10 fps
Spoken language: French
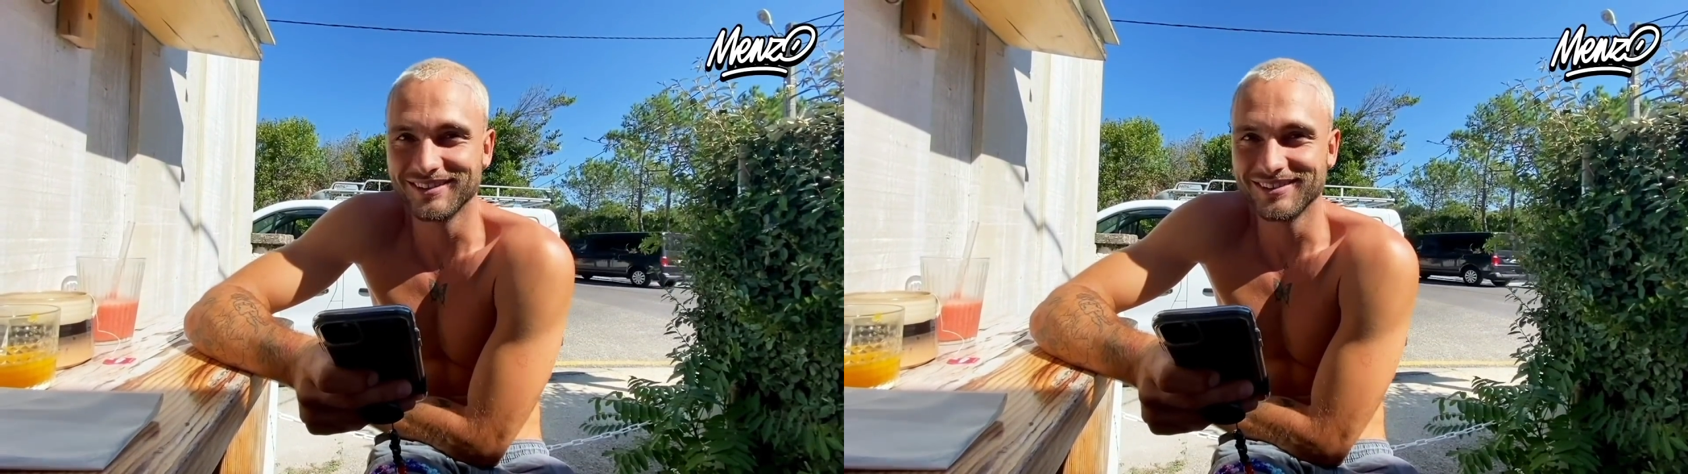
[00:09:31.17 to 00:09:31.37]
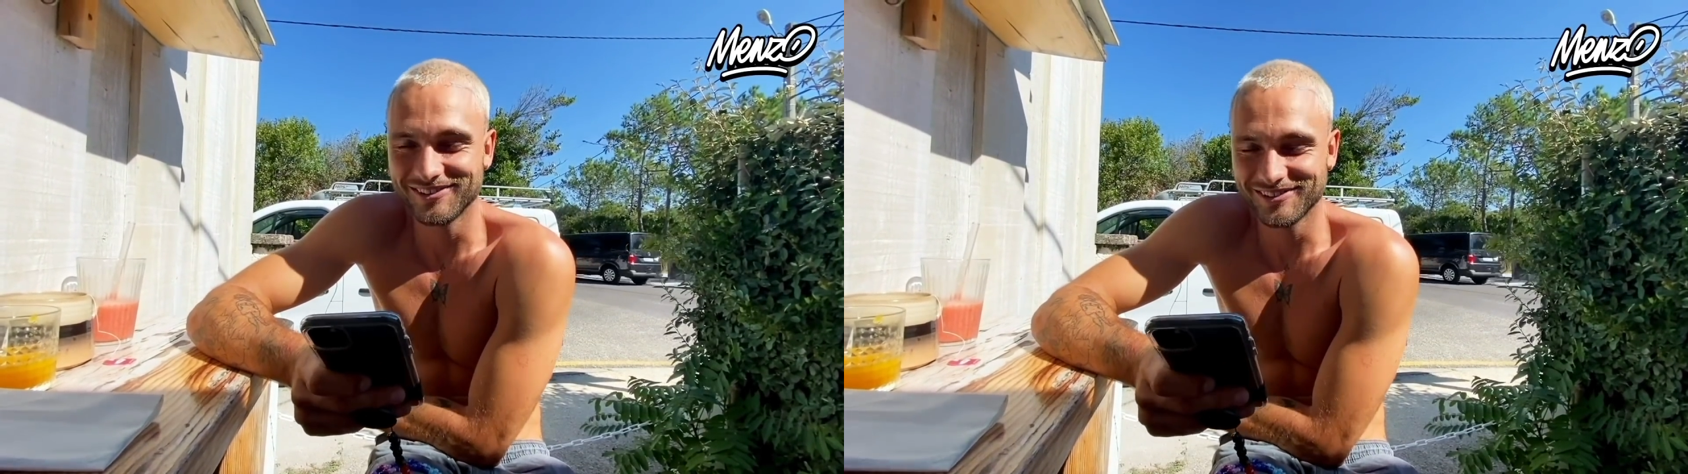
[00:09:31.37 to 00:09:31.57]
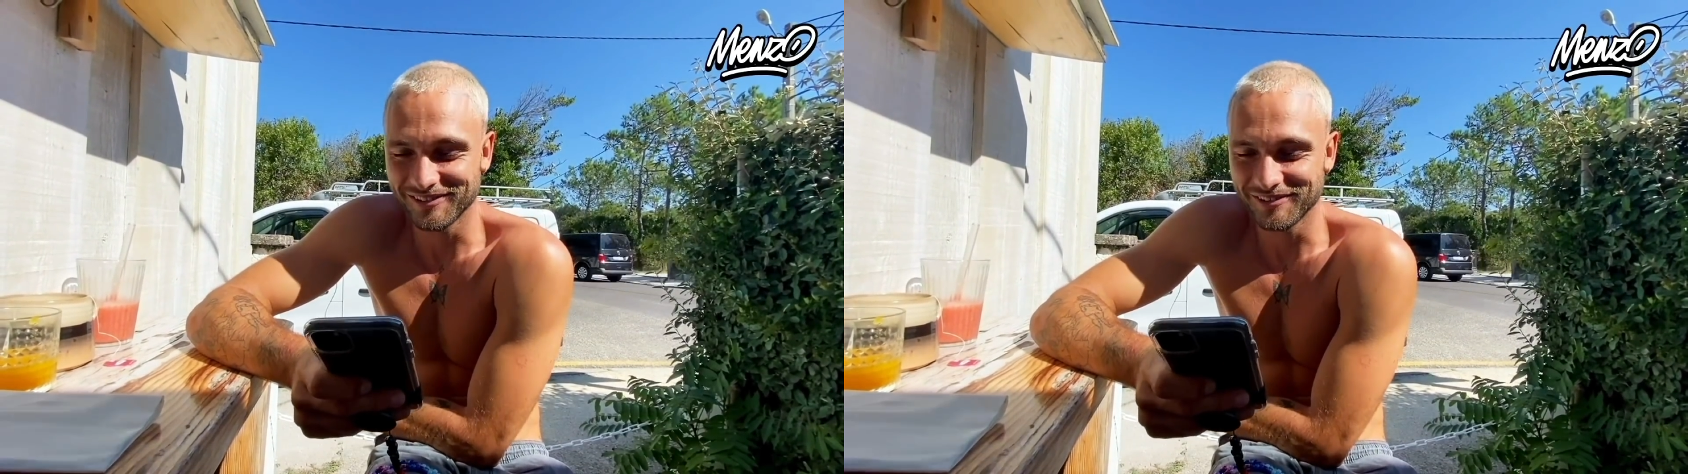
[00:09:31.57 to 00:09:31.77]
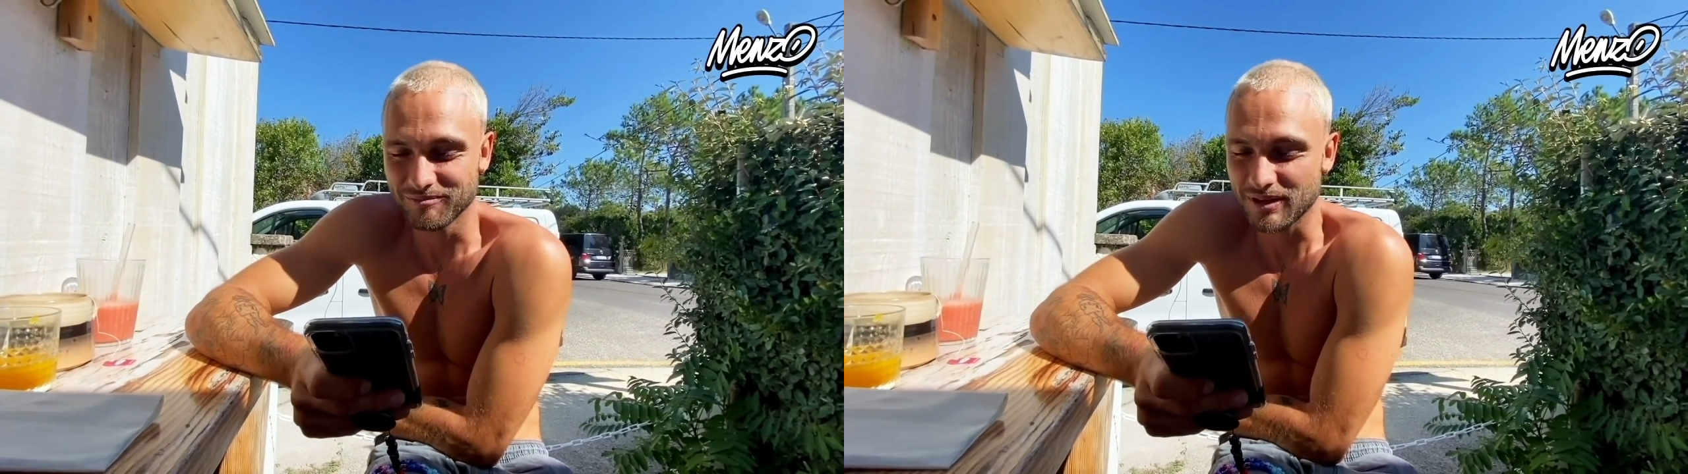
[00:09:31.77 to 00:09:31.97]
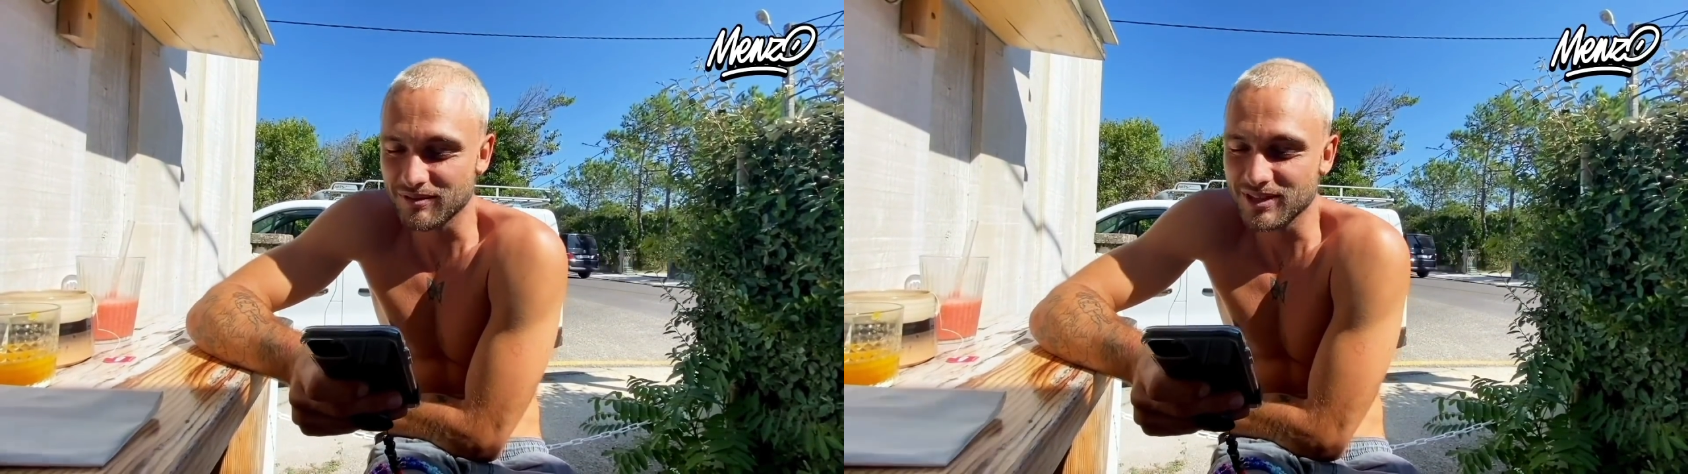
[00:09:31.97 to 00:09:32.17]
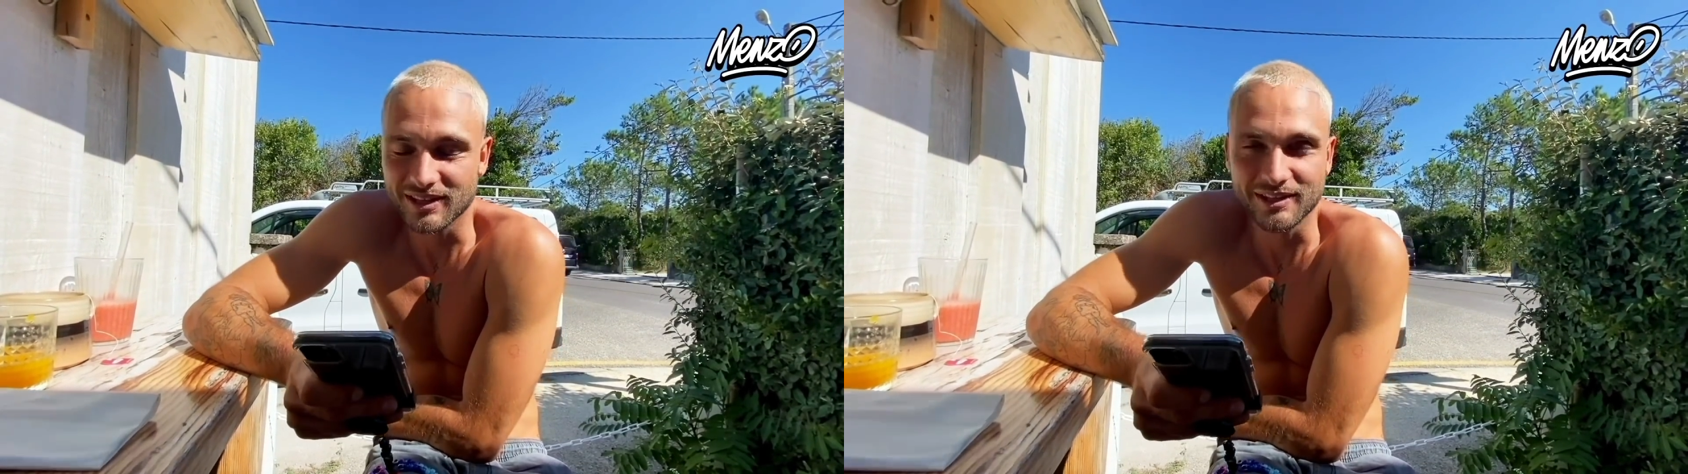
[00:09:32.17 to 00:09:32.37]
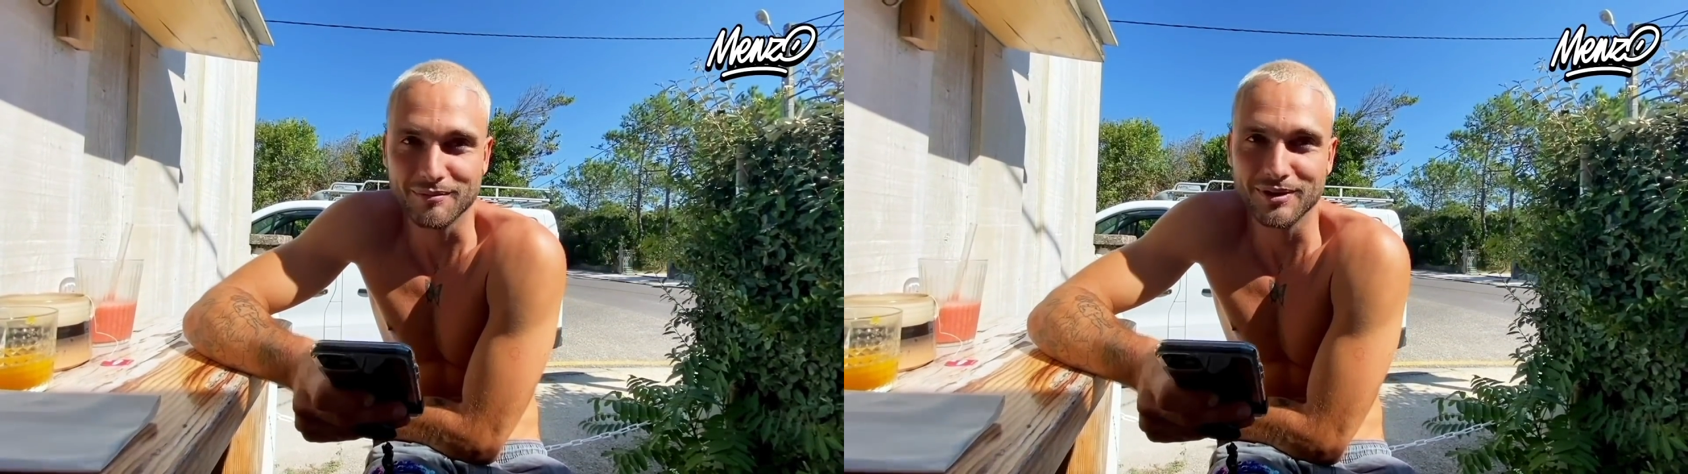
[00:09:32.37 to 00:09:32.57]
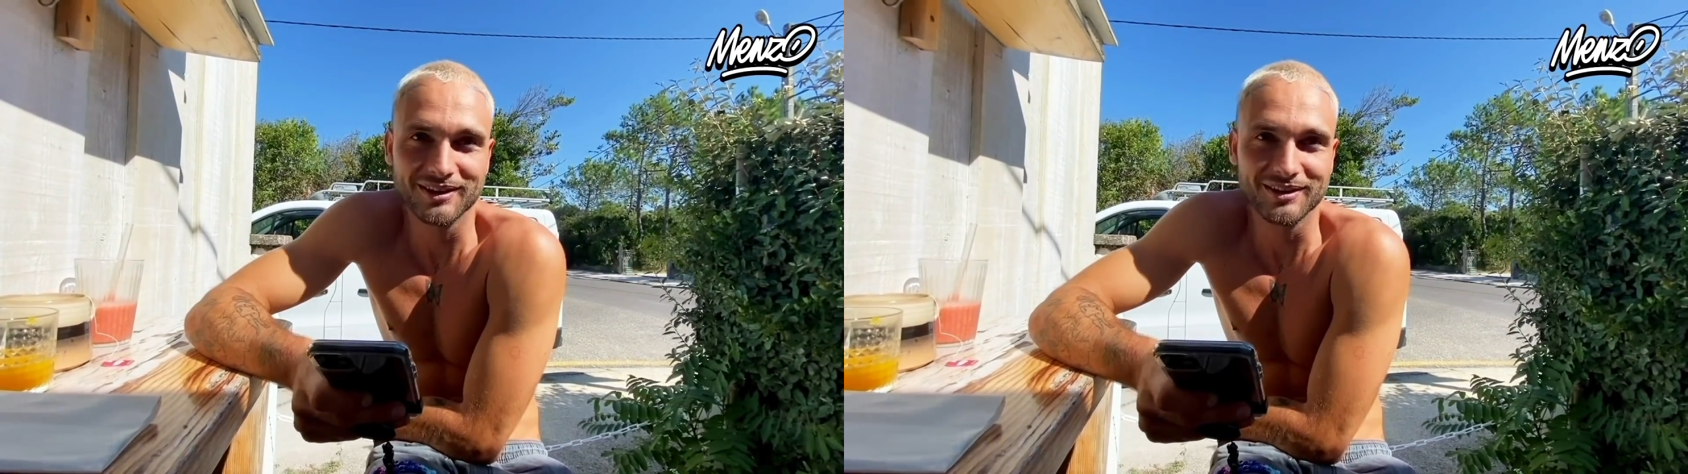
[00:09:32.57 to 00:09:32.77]
Ah ouais Bah oui, il y a de la
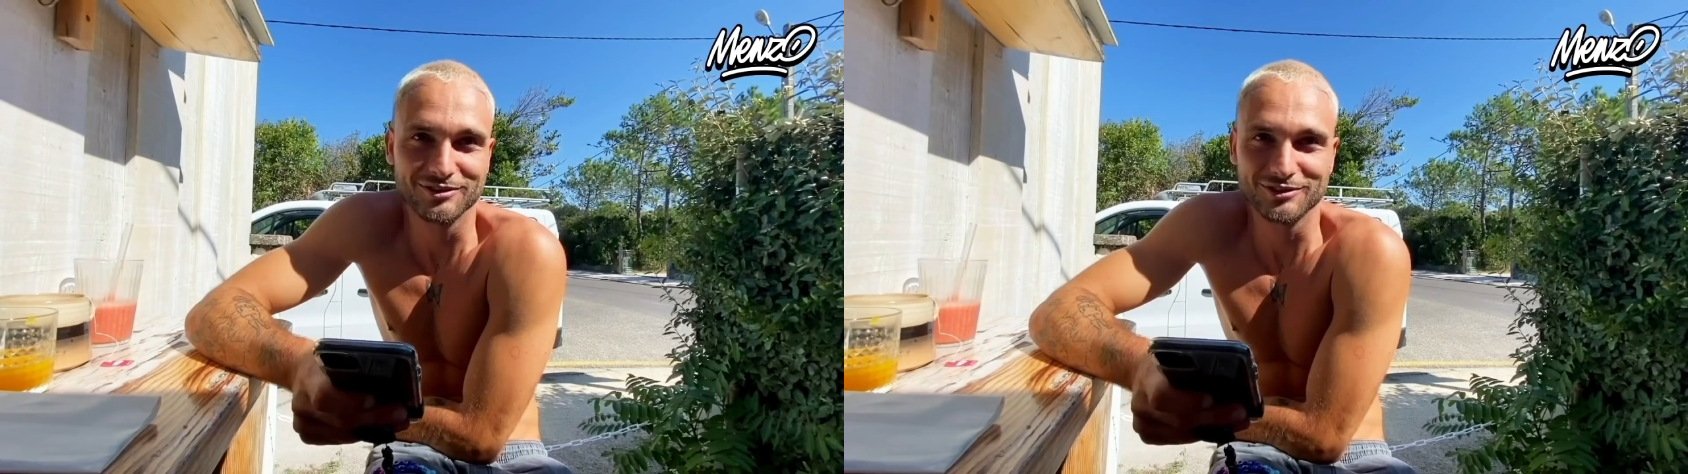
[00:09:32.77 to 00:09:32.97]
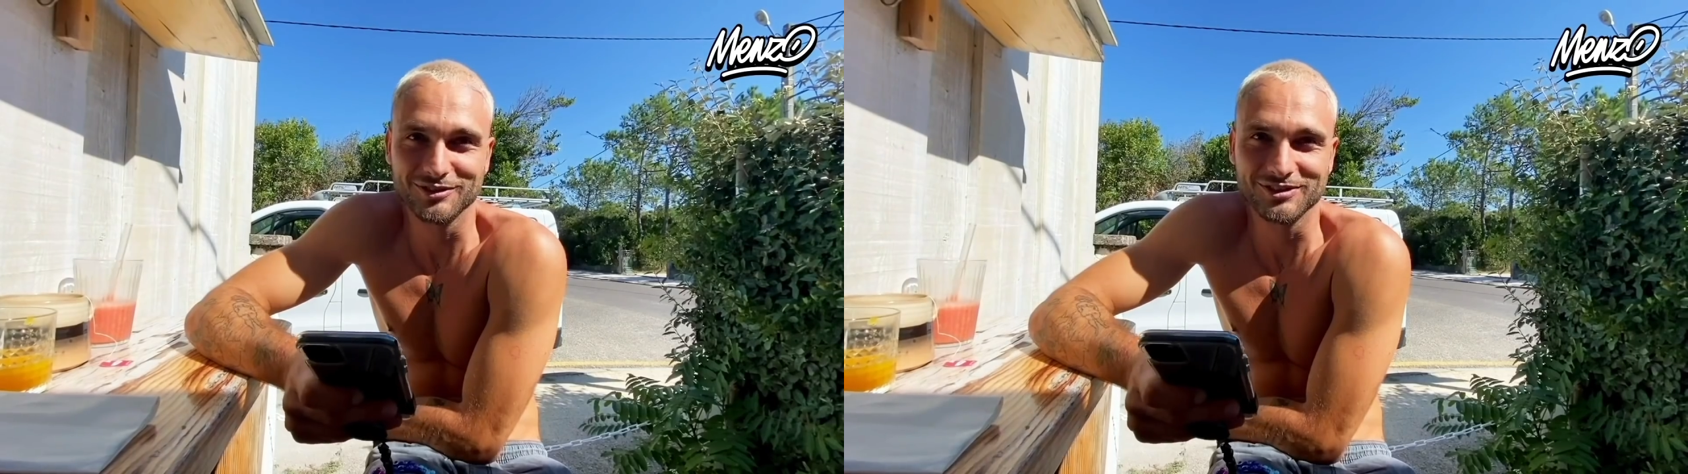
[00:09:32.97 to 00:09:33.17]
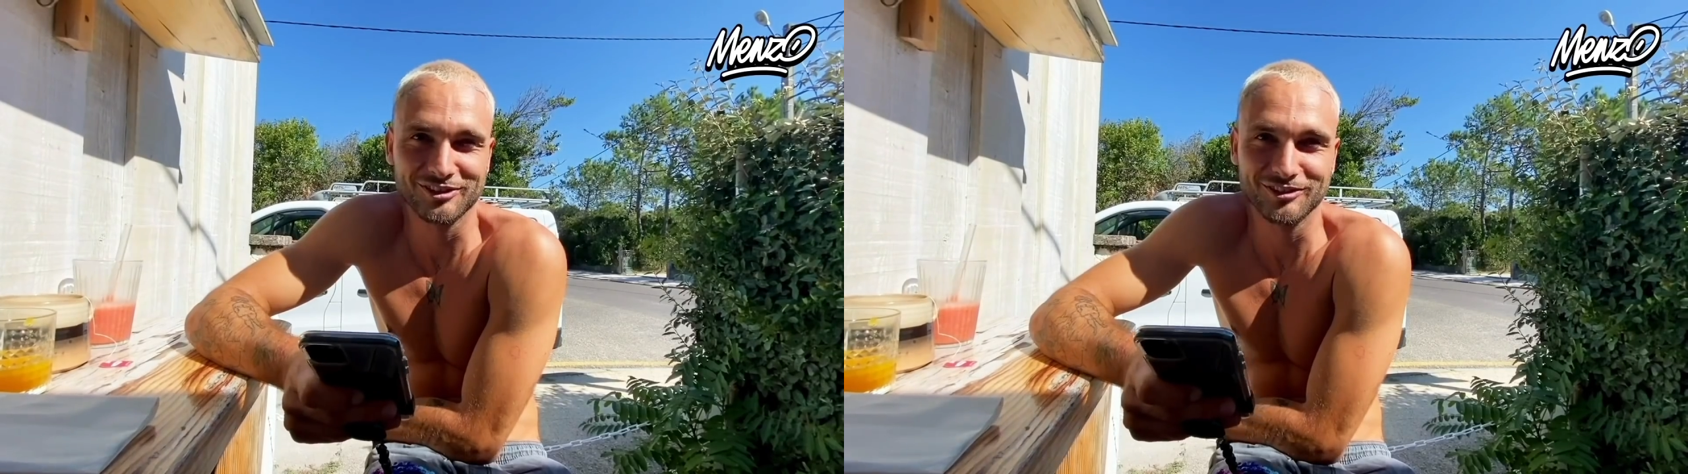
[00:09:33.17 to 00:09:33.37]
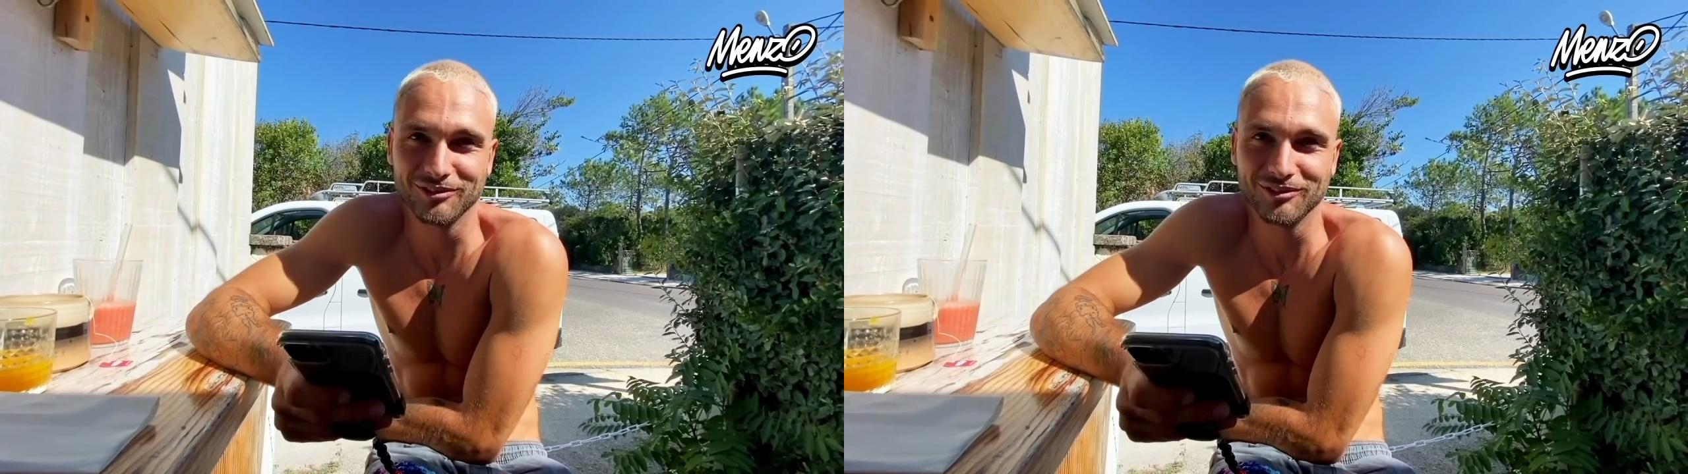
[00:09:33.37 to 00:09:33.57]
bière, il y a du saucisson,